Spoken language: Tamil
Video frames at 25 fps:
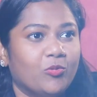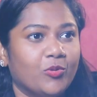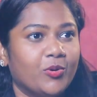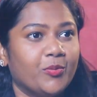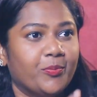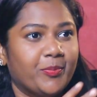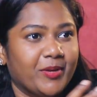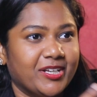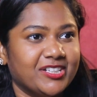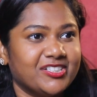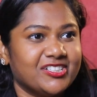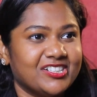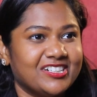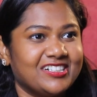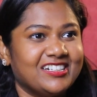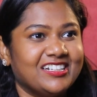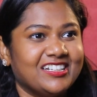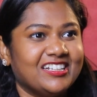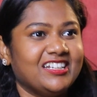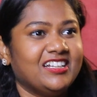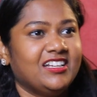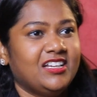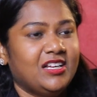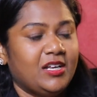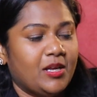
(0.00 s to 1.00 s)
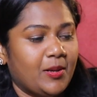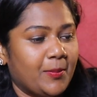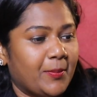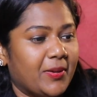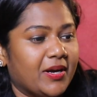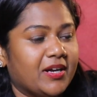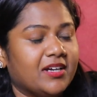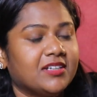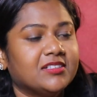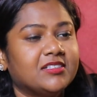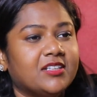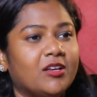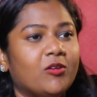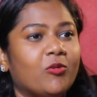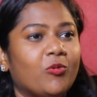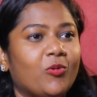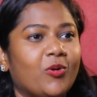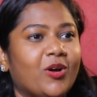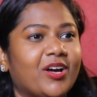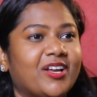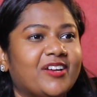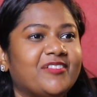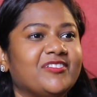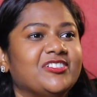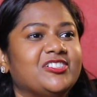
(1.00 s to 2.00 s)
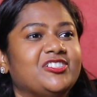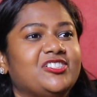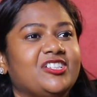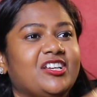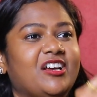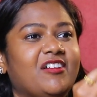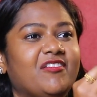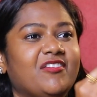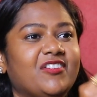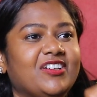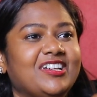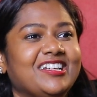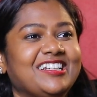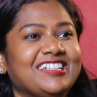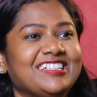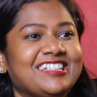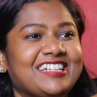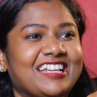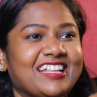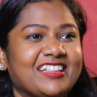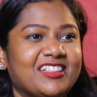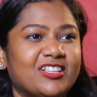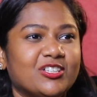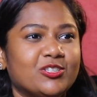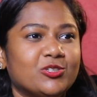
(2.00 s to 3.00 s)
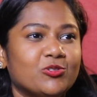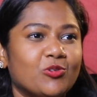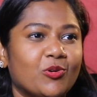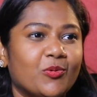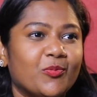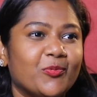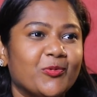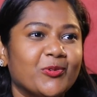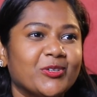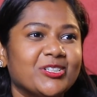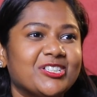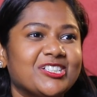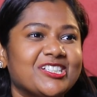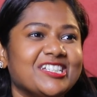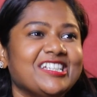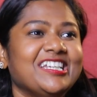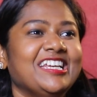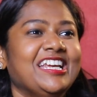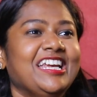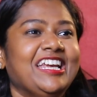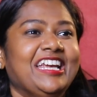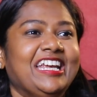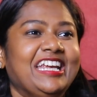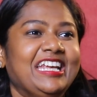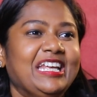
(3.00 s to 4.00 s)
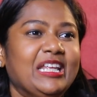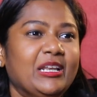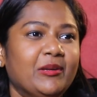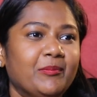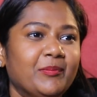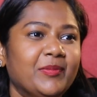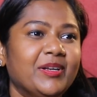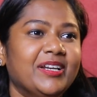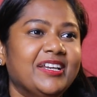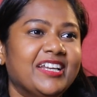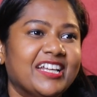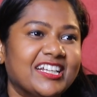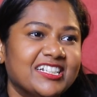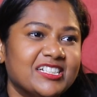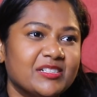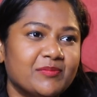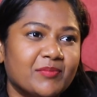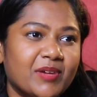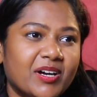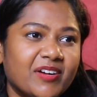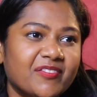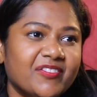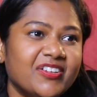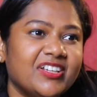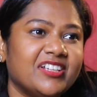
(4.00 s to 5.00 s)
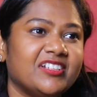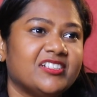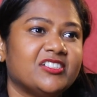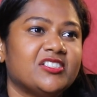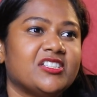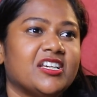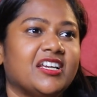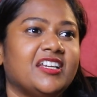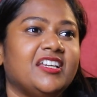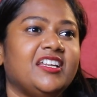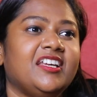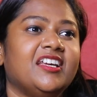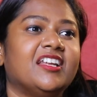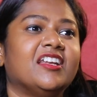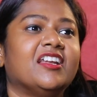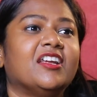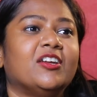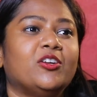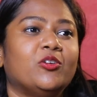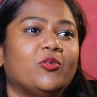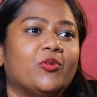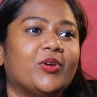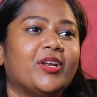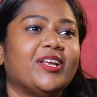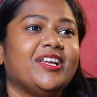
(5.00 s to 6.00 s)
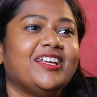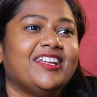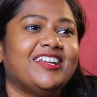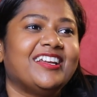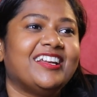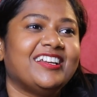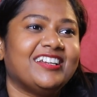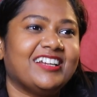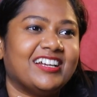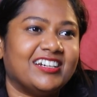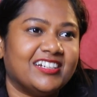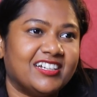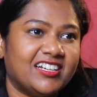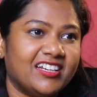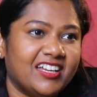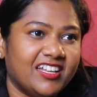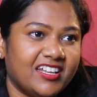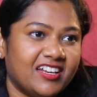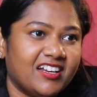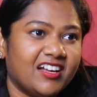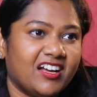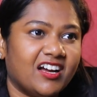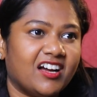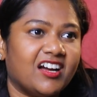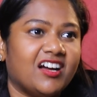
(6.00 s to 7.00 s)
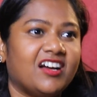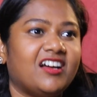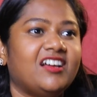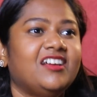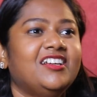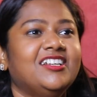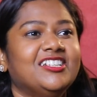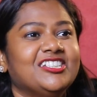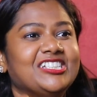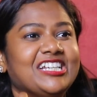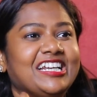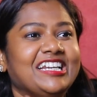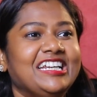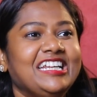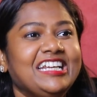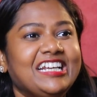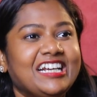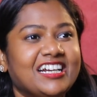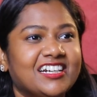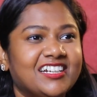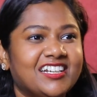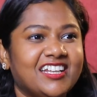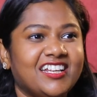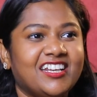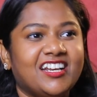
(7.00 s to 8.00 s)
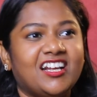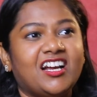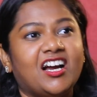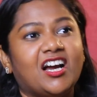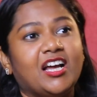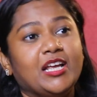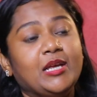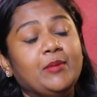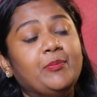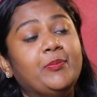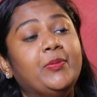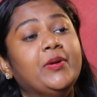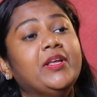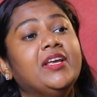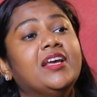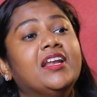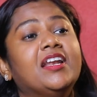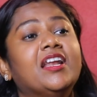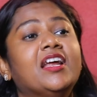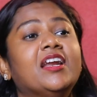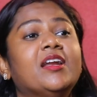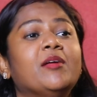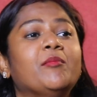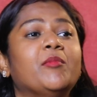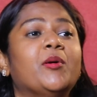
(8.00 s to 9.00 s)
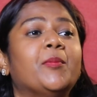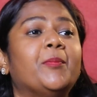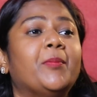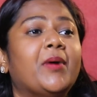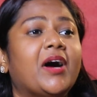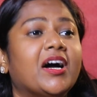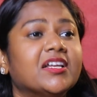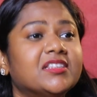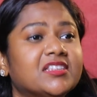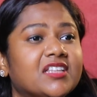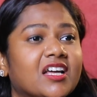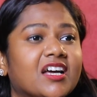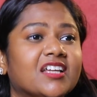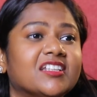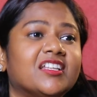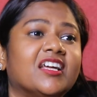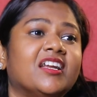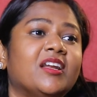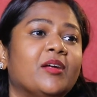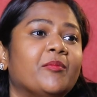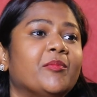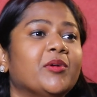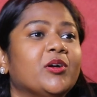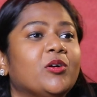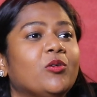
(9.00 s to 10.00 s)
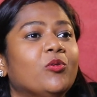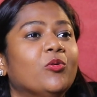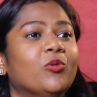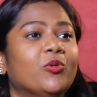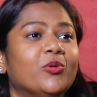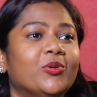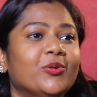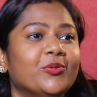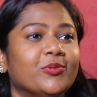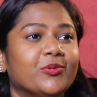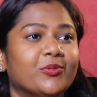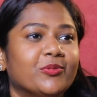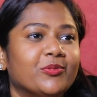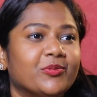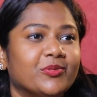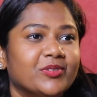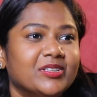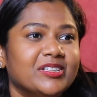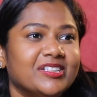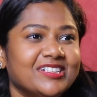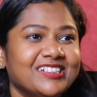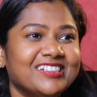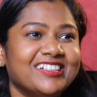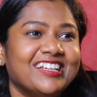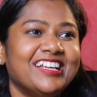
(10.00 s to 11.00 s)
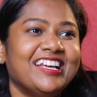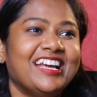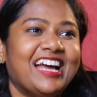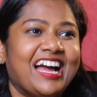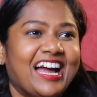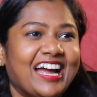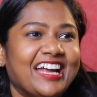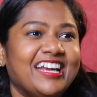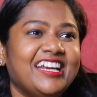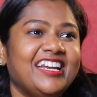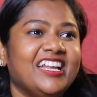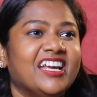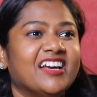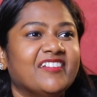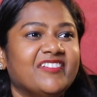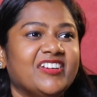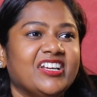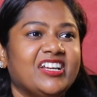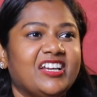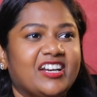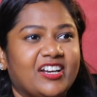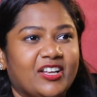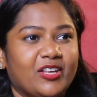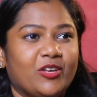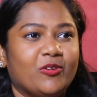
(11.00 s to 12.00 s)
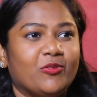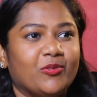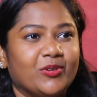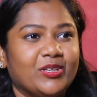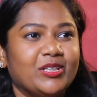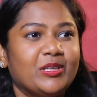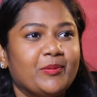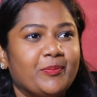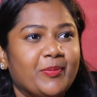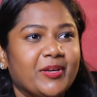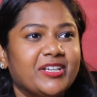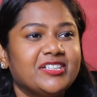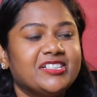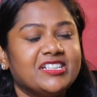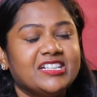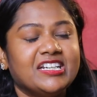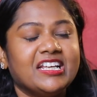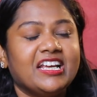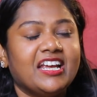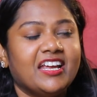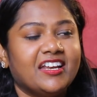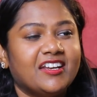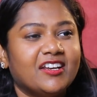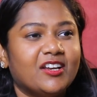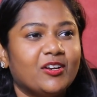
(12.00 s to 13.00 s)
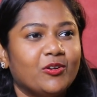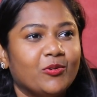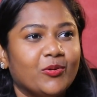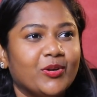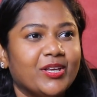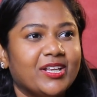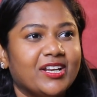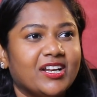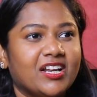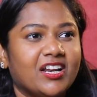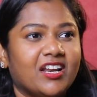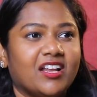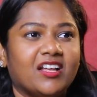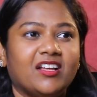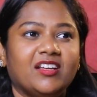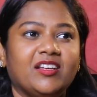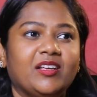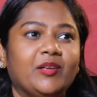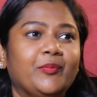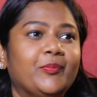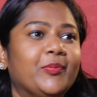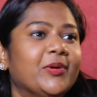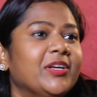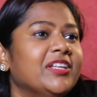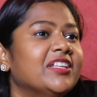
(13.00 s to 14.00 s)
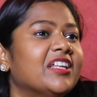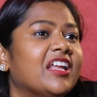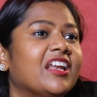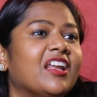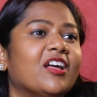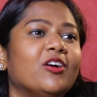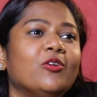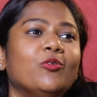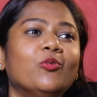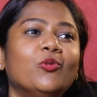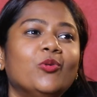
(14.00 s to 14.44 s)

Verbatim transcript: ஒரு பேஷண்ட்டை பக்கத்தில் உட்கார வச்சு அவங்களுக்கு ஸ்டெட்டஸ்கோப் வச்சு இரும்பல் நிஜமாவே சளியெல்லாம் நுரையீரல் கட்டியிருக்கா சளி கட்டியிருக்கா இப்படியெல்லாம் நம்ம பார்த்தா தான் நமக்கு ஒரு வந்து ஐடியாவே கிடைக்கும் இந்த பேஷண்ட்டுக்கு என்ன நோய் இருக்கலாம் இப்போ இதெல்லாம்